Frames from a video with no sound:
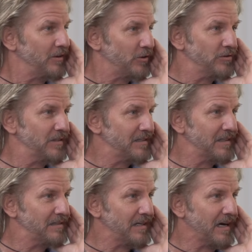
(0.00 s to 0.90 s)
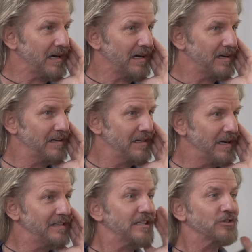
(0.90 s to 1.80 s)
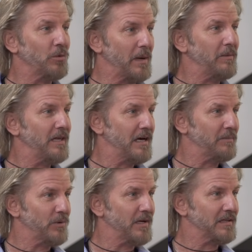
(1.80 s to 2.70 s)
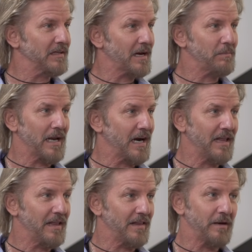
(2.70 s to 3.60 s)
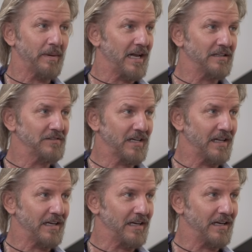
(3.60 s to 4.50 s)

entonces esa esa sobrevida puede estar plagada de esperanza de